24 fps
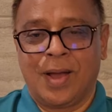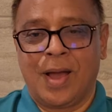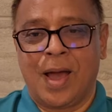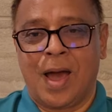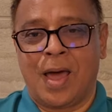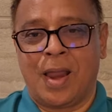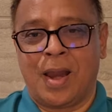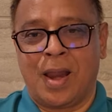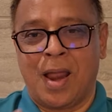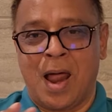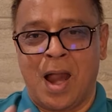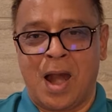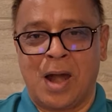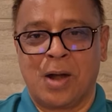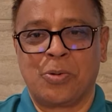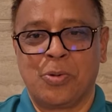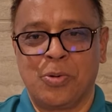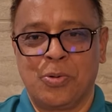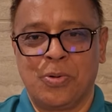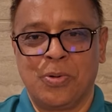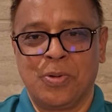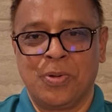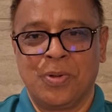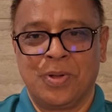কার
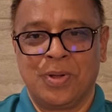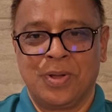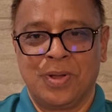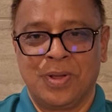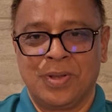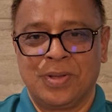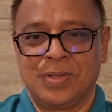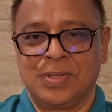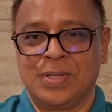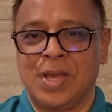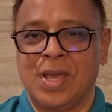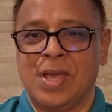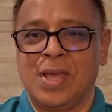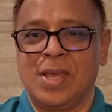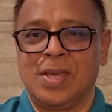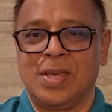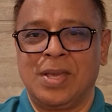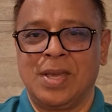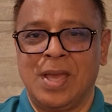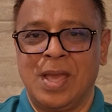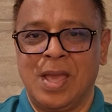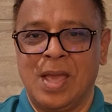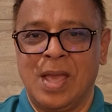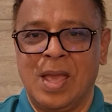হাড়গড় সেই
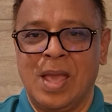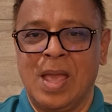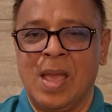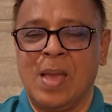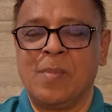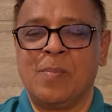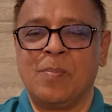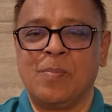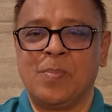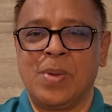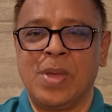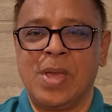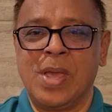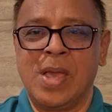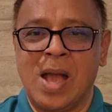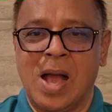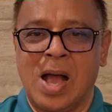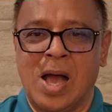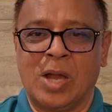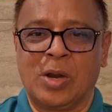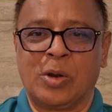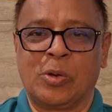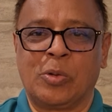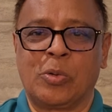এমপি
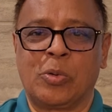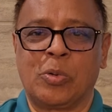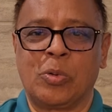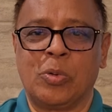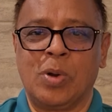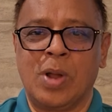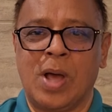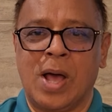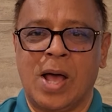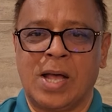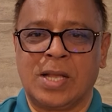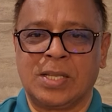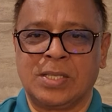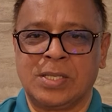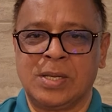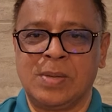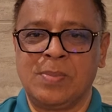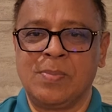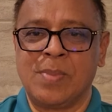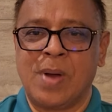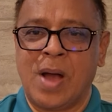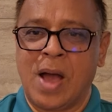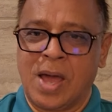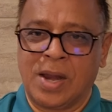আনারুল
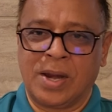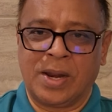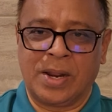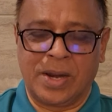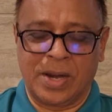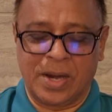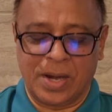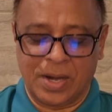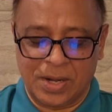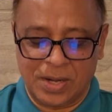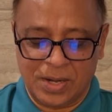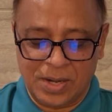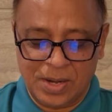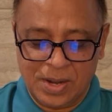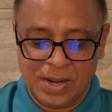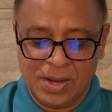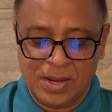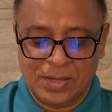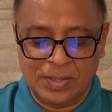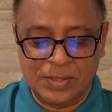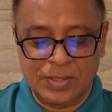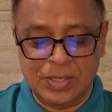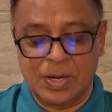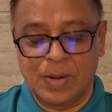আজিম আনারের
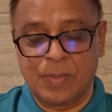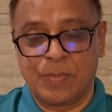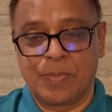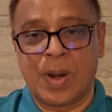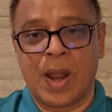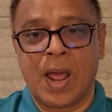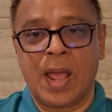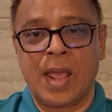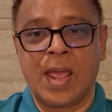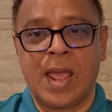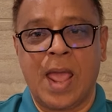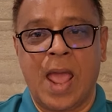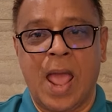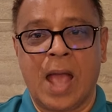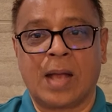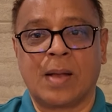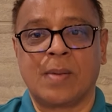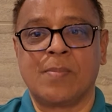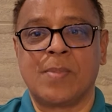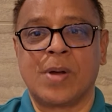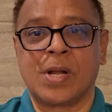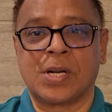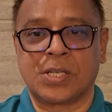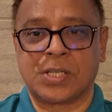যিনি প্রায় এক
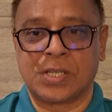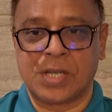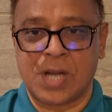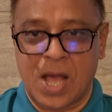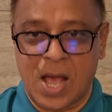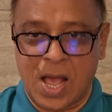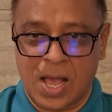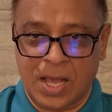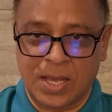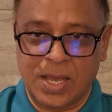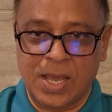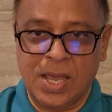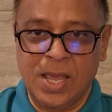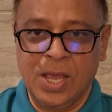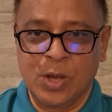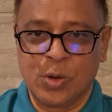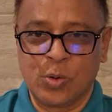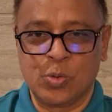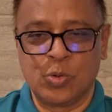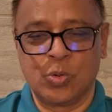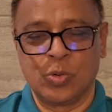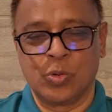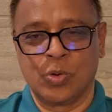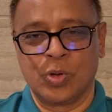মাস আগে
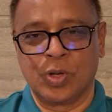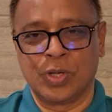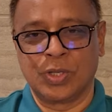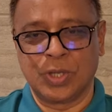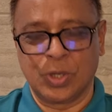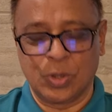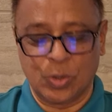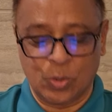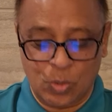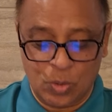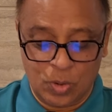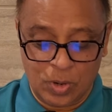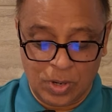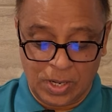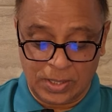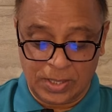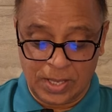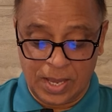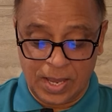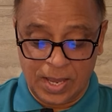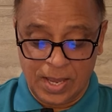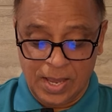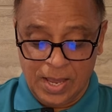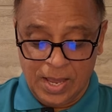খুন হয়েছেন
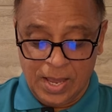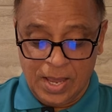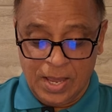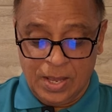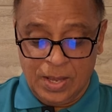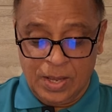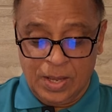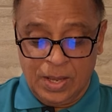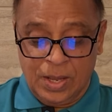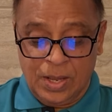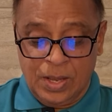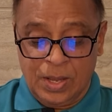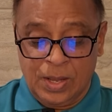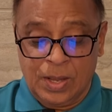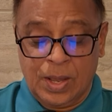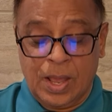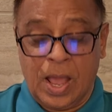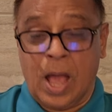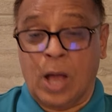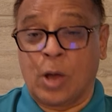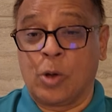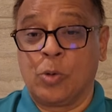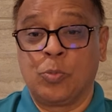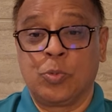কলকাতায়
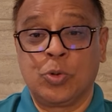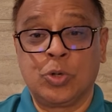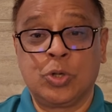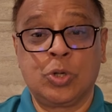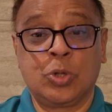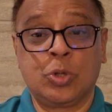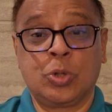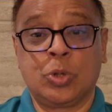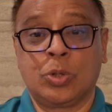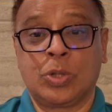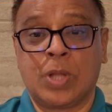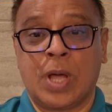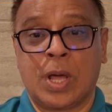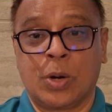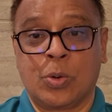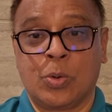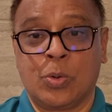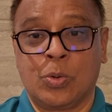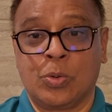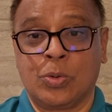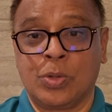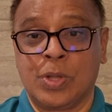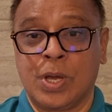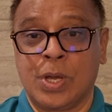এখন পর্যন্ত তার
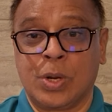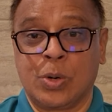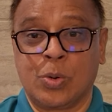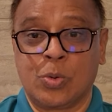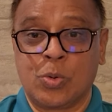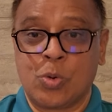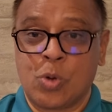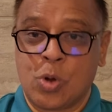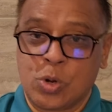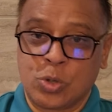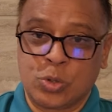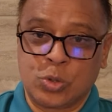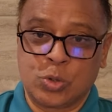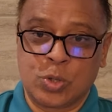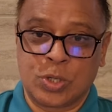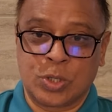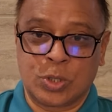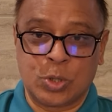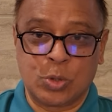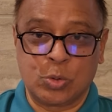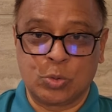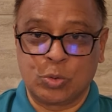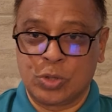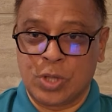কোনো দেহের কোনো অংশ
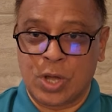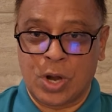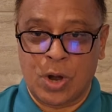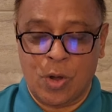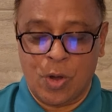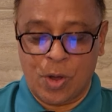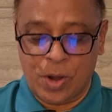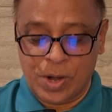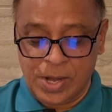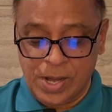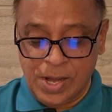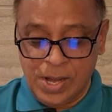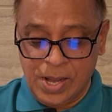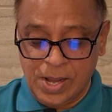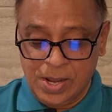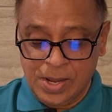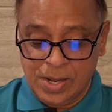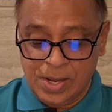আসলে উদ্ধার হয়নি